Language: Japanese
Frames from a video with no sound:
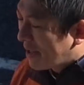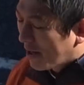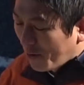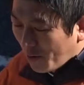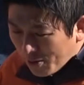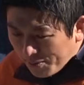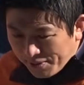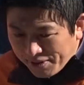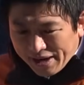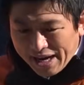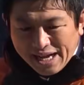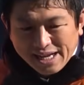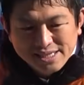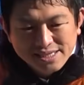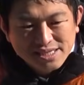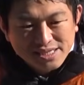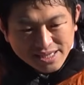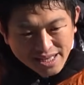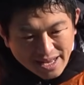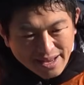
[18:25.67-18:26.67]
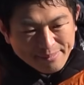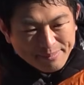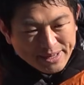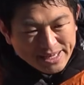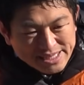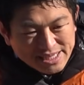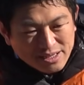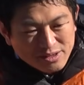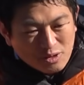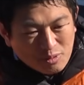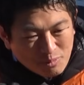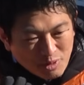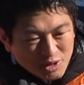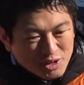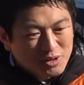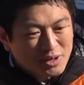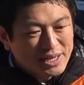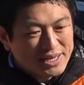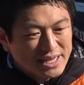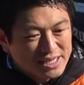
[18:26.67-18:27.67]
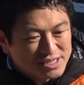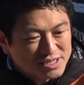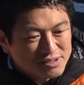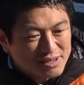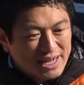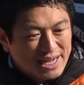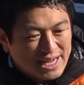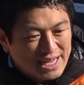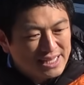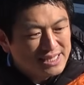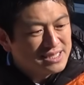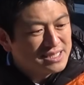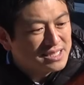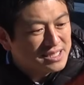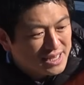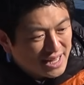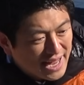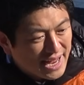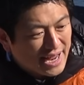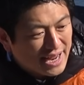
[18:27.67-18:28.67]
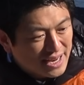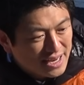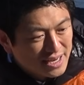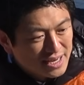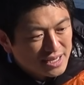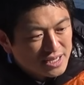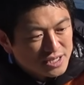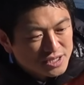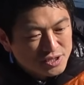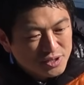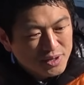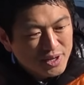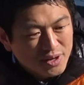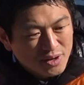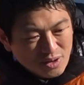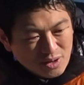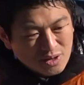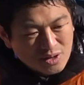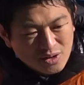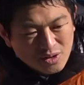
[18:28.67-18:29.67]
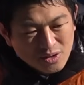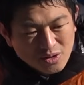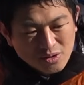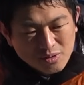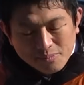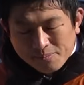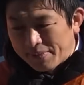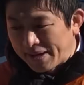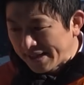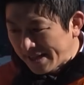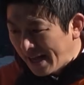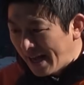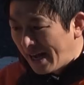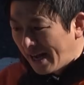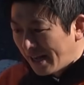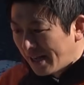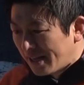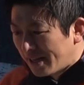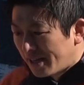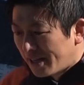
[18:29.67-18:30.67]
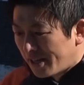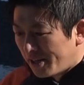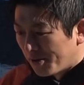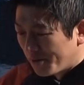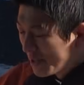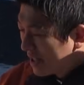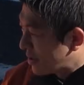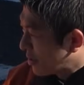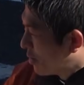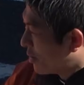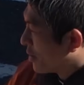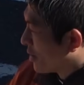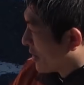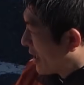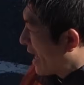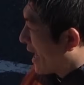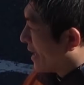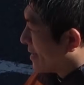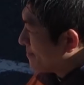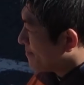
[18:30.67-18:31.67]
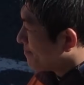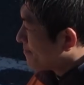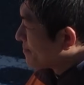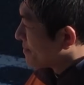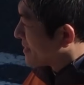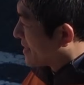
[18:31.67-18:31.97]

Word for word: でこういうのを感じて、皆さんの思いとか熱とか感じて、それをまたいろんなところで